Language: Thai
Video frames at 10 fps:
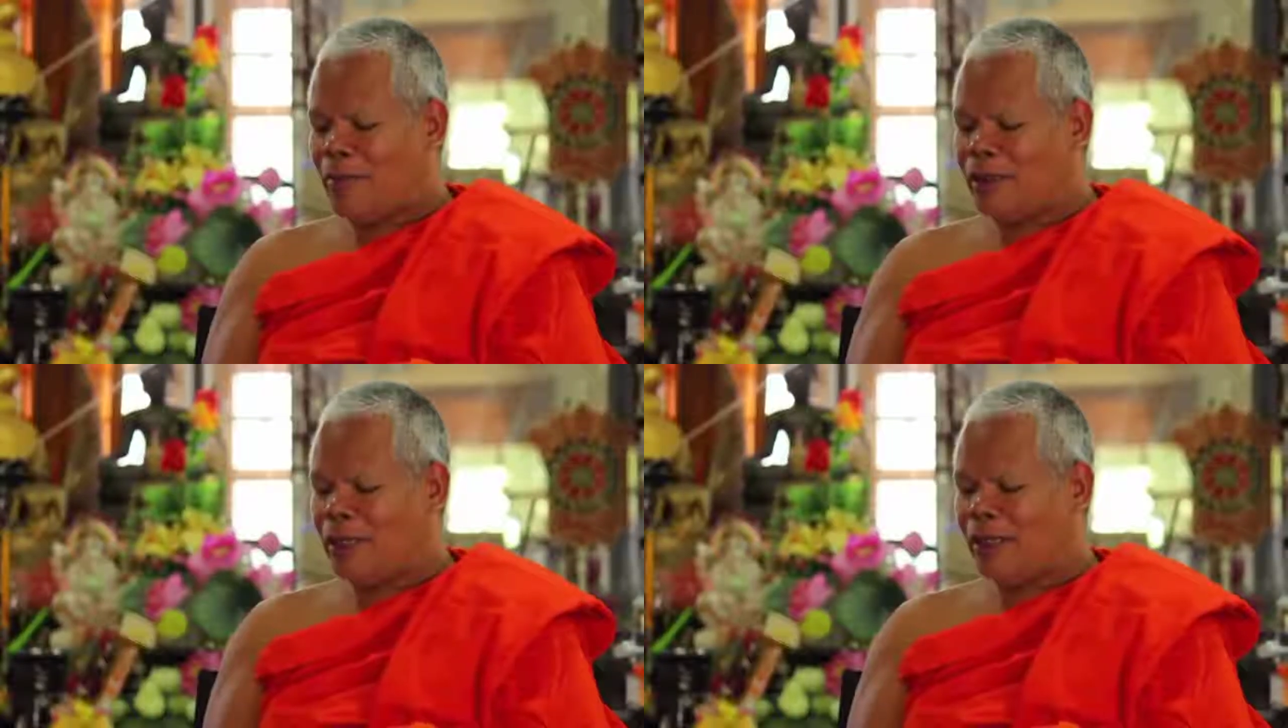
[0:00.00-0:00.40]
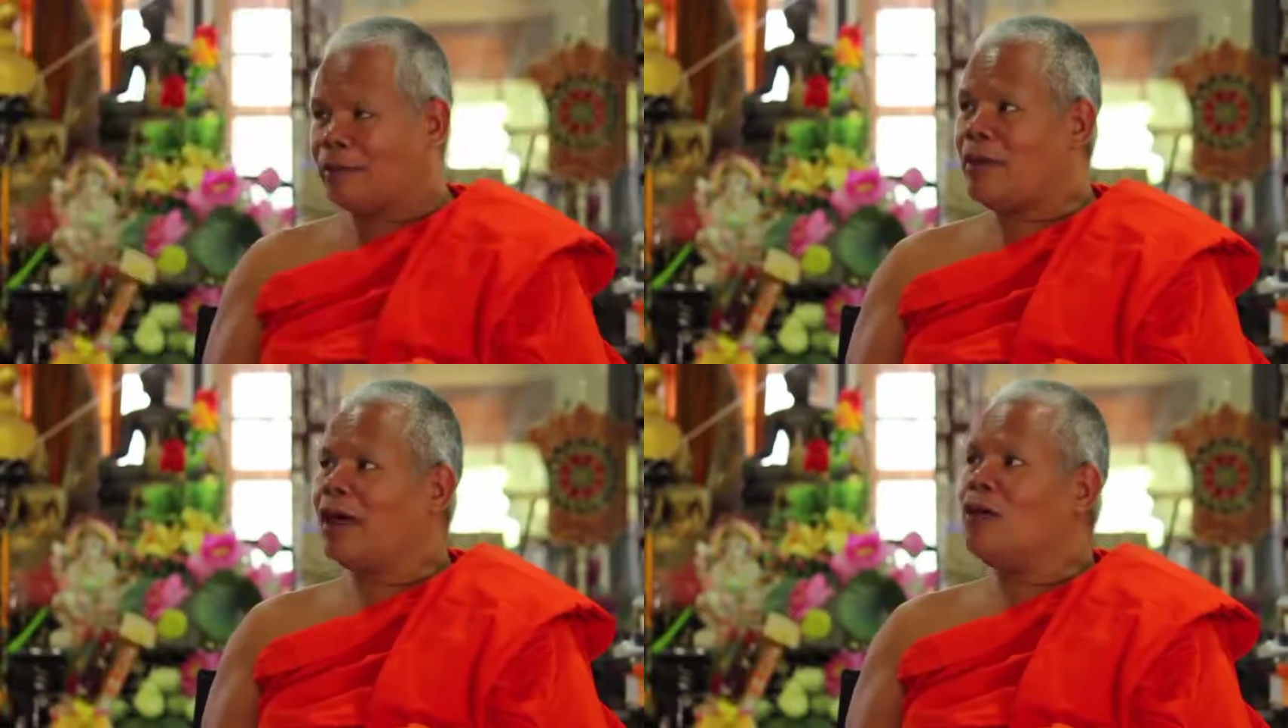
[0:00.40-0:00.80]
ถ้าไม่ดี
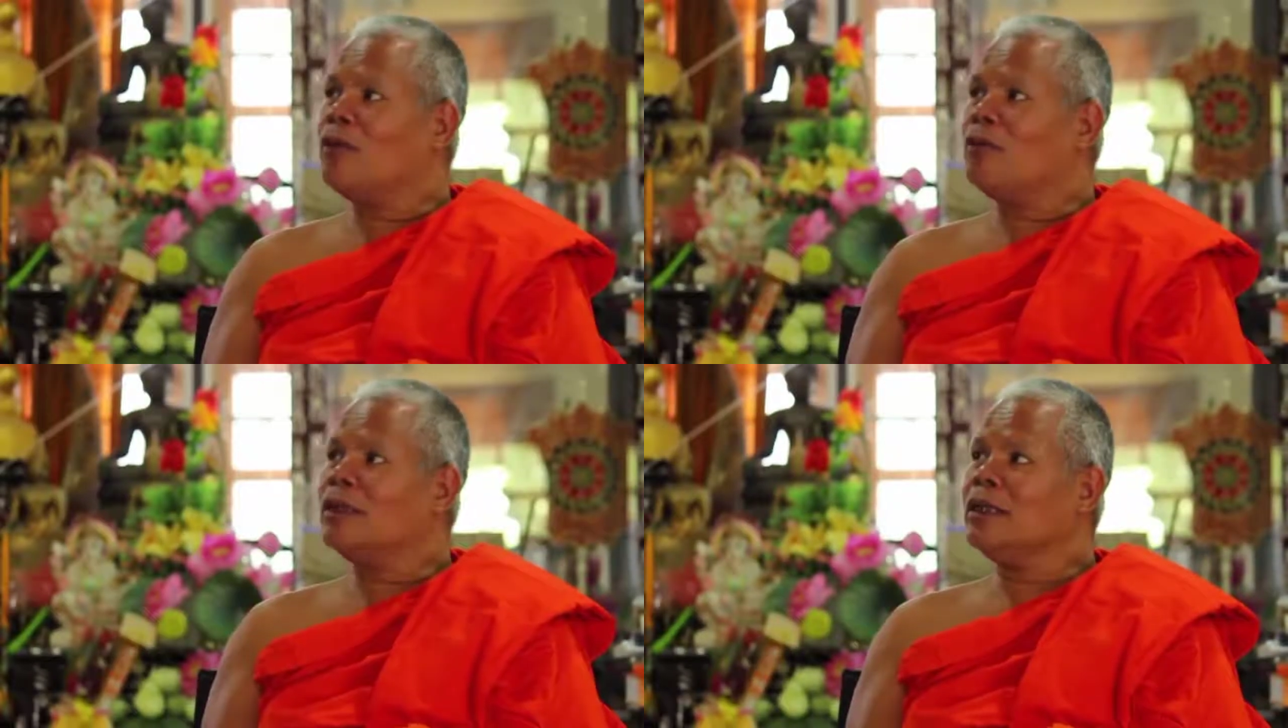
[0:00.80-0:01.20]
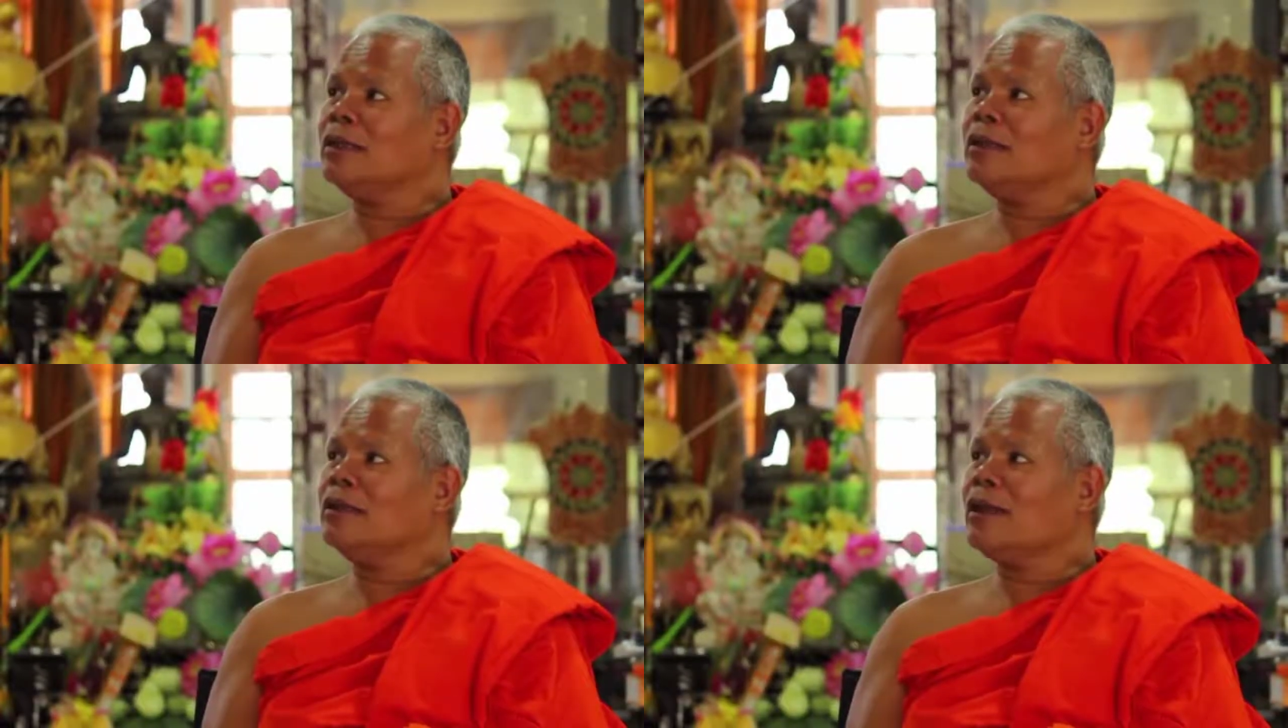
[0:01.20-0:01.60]
จะมาก็คงไม่กิน
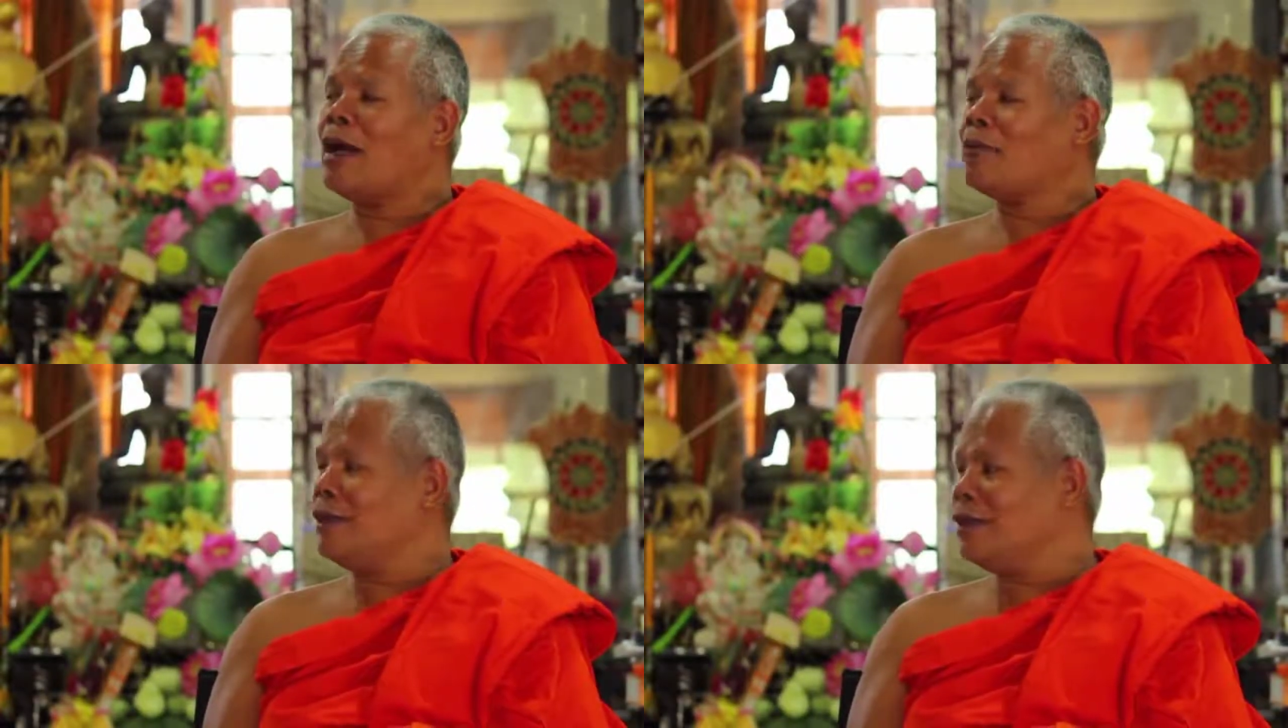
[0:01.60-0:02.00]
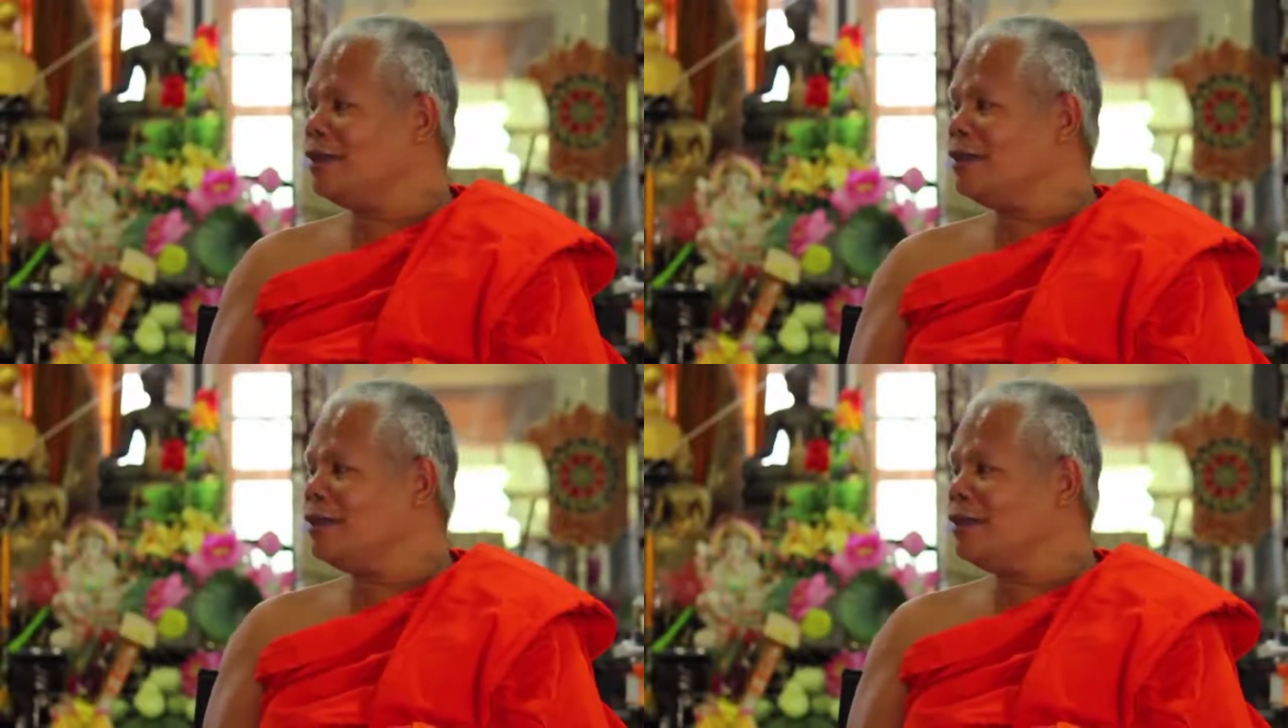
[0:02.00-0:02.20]
ถึงห้าปีอะ